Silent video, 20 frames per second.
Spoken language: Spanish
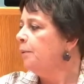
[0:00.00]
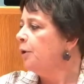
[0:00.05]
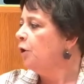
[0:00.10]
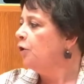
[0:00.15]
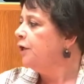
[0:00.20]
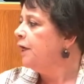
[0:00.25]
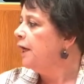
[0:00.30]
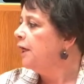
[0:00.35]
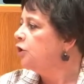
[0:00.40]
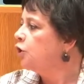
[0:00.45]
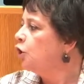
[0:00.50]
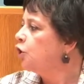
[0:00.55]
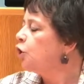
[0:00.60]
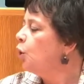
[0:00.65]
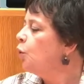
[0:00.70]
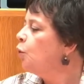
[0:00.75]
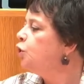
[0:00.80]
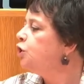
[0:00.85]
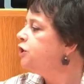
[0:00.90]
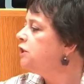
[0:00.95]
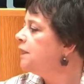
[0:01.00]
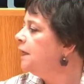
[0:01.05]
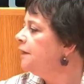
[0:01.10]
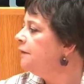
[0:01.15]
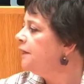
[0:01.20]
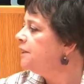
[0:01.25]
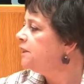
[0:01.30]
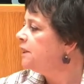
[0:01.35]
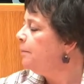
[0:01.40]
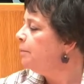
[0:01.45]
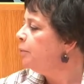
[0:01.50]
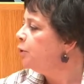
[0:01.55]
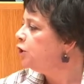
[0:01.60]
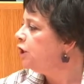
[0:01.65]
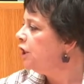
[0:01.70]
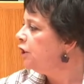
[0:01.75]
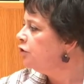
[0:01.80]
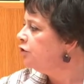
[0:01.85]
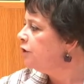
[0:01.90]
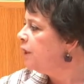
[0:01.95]
proyectos. Ustedes se
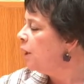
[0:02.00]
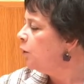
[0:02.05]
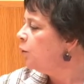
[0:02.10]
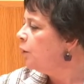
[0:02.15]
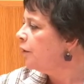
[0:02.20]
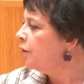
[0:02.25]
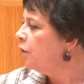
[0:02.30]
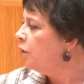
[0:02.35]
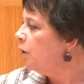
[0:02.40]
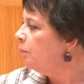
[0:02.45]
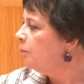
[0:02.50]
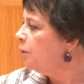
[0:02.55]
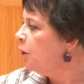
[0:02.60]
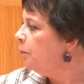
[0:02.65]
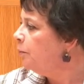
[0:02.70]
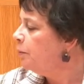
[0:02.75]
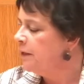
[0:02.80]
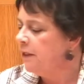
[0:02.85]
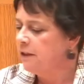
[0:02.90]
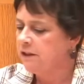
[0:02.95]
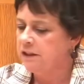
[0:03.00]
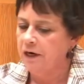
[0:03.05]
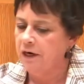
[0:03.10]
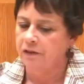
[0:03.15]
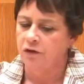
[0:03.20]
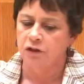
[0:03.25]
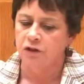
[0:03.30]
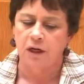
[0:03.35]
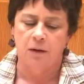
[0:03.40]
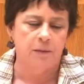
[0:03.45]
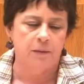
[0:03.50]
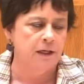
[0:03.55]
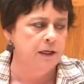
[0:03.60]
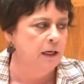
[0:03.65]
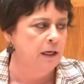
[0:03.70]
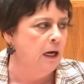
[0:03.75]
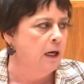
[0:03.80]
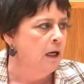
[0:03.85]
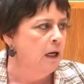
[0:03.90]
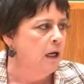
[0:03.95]
pusieron de acuerdo, como no puede ser de otra manera,